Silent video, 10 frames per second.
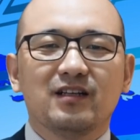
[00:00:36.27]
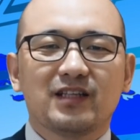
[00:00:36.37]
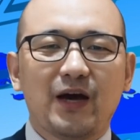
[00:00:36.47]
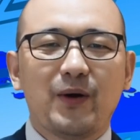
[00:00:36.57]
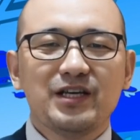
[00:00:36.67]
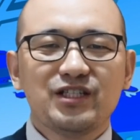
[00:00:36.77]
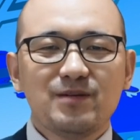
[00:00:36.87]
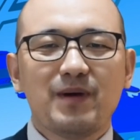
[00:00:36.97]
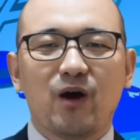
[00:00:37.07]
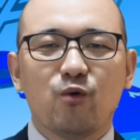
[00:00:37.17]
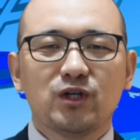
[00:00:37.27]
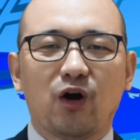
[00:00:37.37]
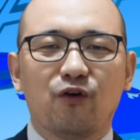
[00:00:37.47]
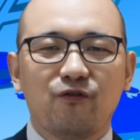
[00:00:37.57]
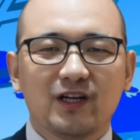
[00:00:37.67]
台湾新版护
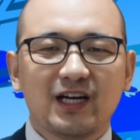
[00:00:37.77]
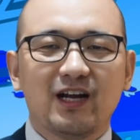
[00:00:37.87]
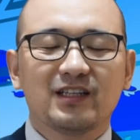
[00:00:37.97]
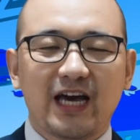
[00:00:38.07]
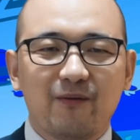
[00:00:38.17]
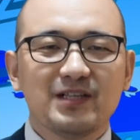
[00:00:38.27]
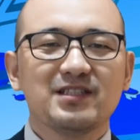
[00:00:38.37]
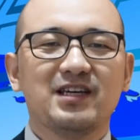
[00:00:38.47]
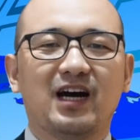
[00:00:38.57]
照放大了台湾字